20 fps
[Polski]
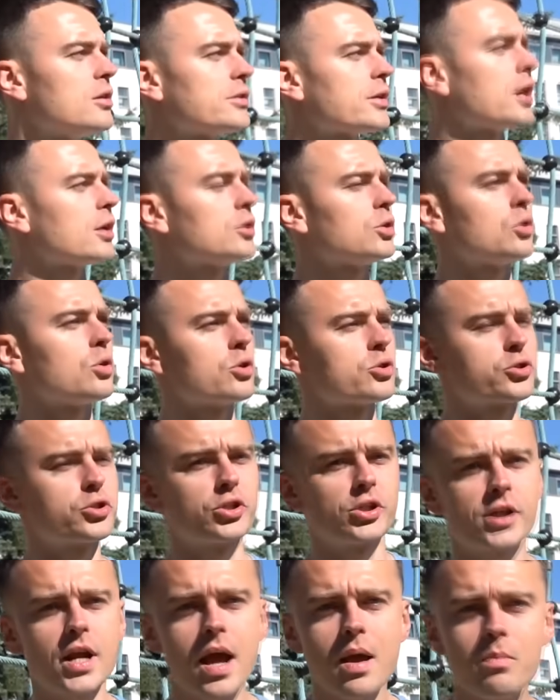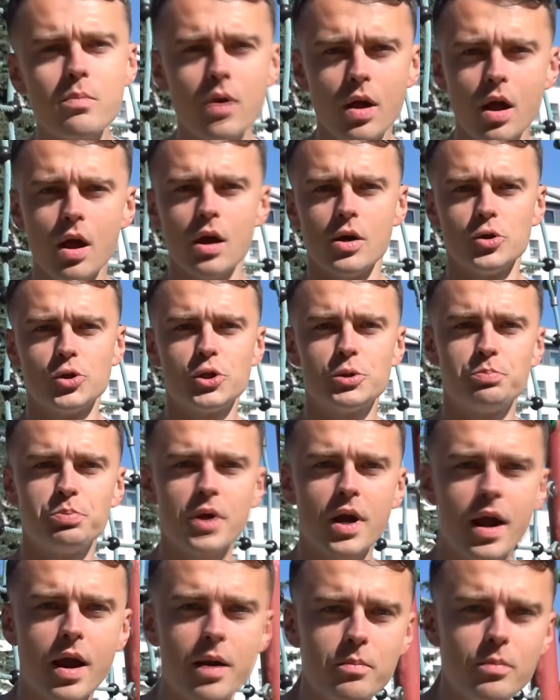Że ja tylko żrem,
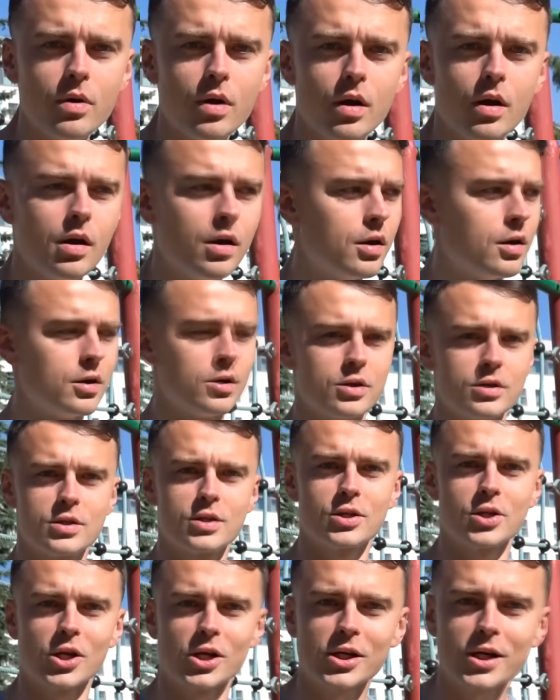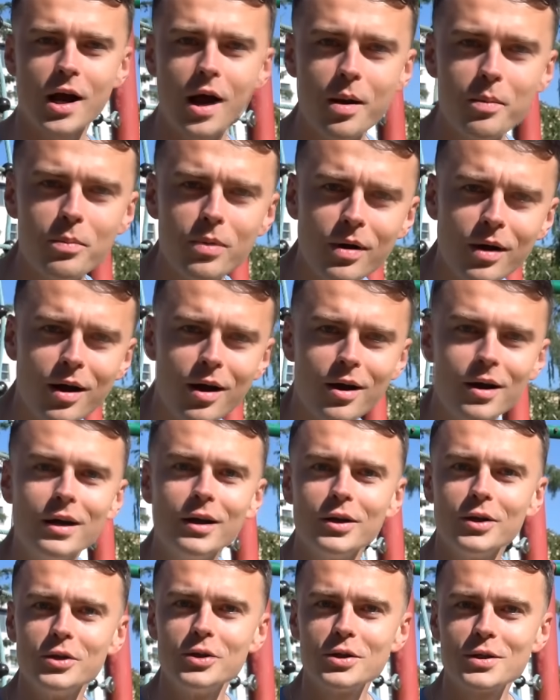śpiem, sram
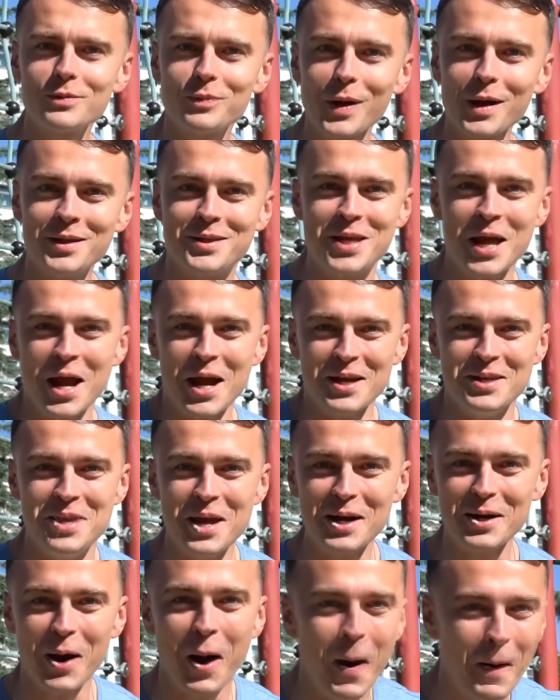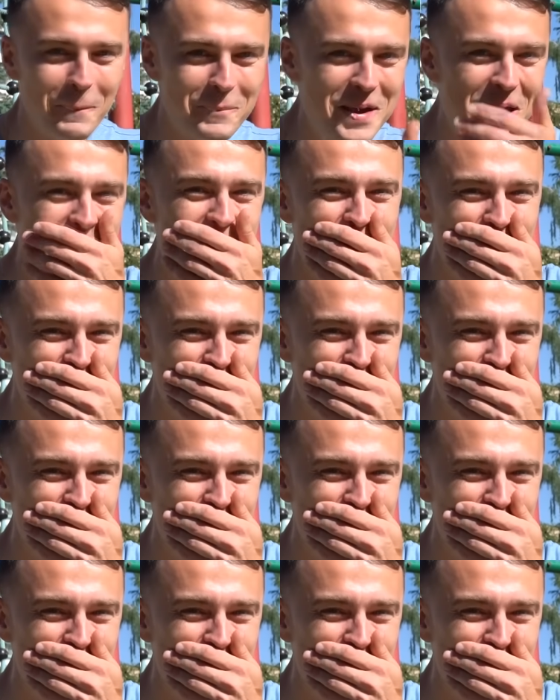i nic więcej nie robię.